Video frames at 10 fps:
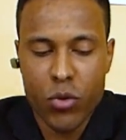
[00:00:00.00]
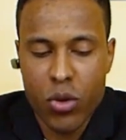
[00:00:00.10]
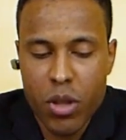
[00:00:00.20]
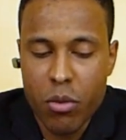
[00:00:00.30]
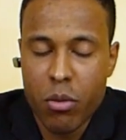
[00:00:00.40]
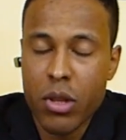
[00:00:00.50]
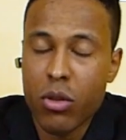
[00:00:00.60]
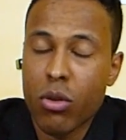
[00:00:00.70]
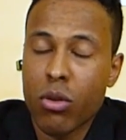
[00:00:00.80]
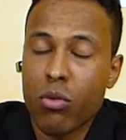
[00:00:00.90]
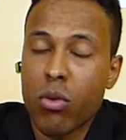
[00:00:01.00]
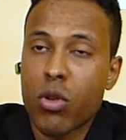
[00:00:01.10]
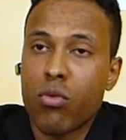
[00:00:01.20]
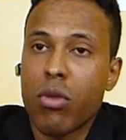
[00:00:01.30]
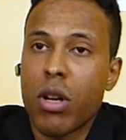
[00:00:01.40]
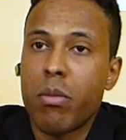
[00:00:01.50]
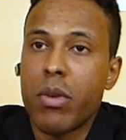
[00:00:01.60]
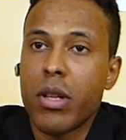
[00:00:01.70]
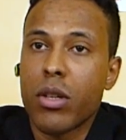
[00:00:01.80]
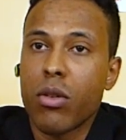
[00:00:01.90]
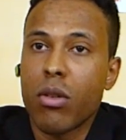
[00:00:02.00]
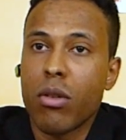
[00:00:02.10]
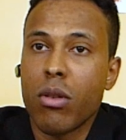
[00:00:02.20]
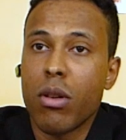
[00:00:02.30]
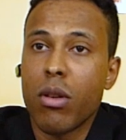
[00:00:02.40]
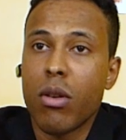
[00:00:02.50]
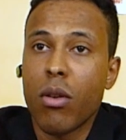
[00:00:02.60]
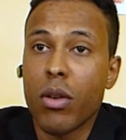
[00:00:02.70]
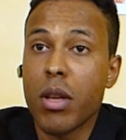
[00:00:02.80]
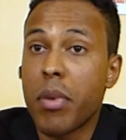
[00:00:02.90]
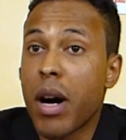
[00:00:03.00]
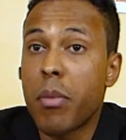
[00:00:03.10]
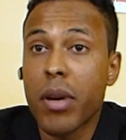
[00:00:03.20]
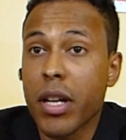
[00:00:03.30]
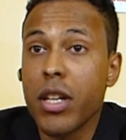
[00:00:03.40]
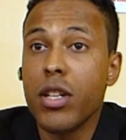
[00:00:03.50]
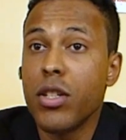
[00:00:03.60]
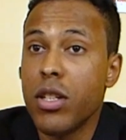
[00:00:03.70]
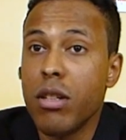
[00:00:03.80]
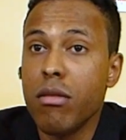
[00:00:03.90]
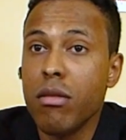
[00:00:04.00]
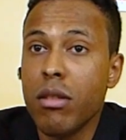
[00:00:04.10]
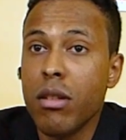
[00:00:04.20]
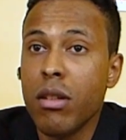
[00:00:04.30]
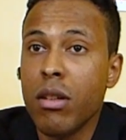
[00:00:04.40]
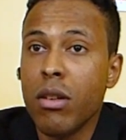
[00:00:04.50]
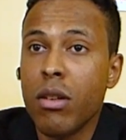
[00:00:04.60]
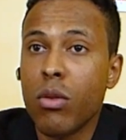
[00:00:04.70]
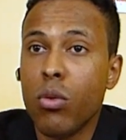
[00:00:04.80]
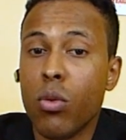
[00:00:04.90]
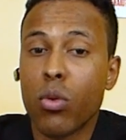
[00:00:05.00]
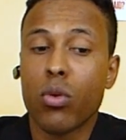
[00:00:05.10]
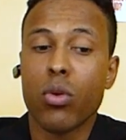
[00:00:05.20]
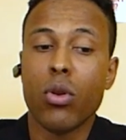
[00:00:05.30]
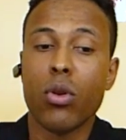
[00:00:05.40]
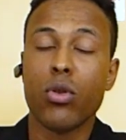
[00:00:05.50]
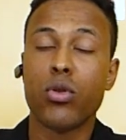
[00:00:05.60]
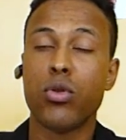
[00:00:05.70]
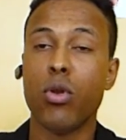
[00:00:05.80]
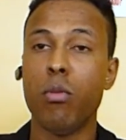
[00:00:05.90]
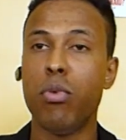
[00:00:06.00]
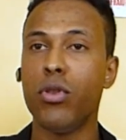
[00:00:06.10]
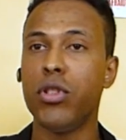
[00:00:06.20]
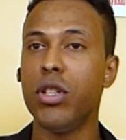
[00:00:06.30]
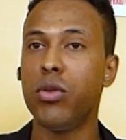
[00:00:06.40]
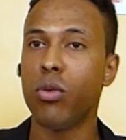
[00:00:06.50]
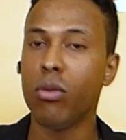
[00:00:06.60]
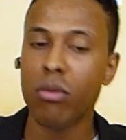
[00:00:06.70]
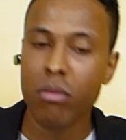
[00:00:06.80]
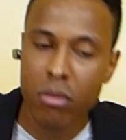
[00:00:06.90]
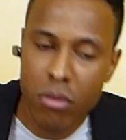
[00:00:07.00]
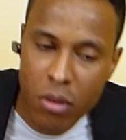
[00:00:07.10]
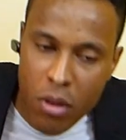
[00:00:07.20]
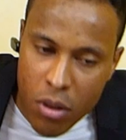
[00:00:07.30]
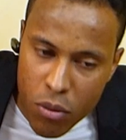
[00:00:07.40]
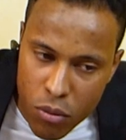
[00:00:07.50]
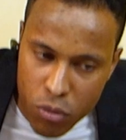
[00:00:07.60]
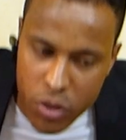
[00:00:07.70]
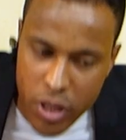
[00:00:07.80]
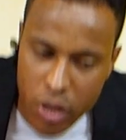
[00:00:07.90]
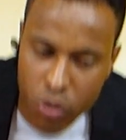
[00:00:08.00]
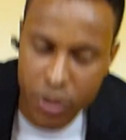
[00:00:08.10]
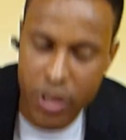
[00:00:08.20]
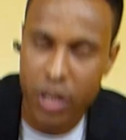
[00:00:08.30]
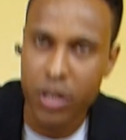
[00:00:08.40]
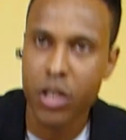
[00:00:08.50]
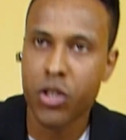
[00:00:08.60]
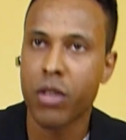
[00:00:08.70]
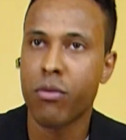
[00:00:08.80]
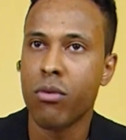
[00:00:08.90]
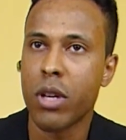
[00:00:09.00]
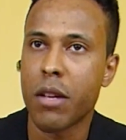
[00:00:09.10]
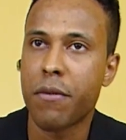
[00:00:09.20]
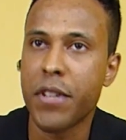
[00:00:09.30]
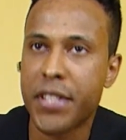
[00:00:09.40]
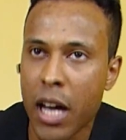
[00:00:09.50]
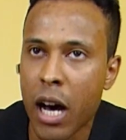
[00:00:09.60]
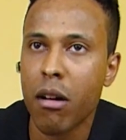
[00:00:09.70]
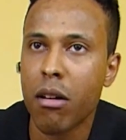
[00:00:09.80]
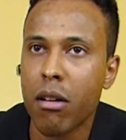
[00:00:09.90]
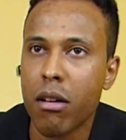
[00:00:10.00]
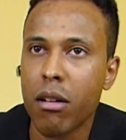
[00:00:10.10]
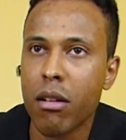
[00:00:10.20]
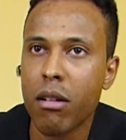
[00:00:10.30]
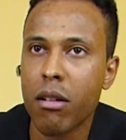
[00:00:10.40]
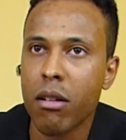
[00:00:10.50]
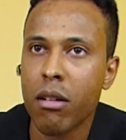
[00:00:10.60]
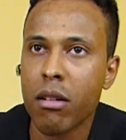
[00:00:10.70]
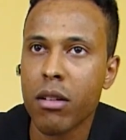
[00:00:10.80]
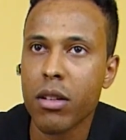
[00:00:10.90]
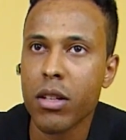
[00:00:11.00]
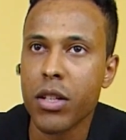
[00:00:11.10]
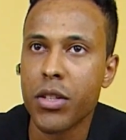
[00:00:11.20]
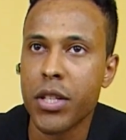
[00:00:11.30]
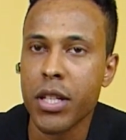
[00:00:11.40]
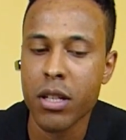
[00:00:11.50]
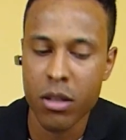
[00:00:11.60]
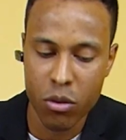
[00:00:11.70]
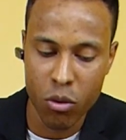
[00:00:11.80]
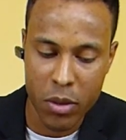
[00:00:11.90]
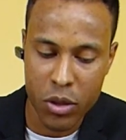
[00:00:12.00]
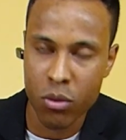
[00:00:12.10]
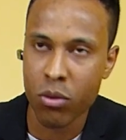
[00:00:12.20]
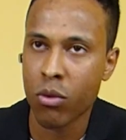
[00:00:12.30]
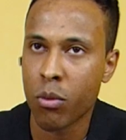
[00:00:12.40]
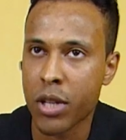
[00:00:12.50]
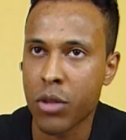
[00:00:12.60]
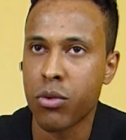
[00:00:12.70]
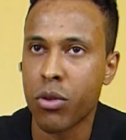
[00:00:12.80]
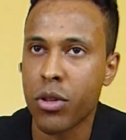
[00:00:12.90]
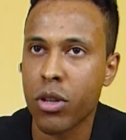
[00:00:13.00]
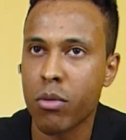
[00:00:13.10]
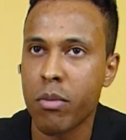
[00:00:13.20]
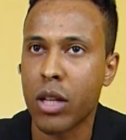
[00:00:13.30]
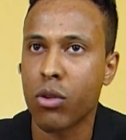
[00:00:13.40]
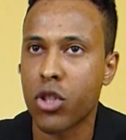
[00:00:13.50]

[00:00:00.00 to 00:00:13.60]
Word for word: Dans un premier temps, dois-je vous rappeler que on n'est pas à Paris ici. Donc euh, ce petit ton, vous allez le garder chez vous et ça. Ici, nos maisons ont peut-être une odeur de merde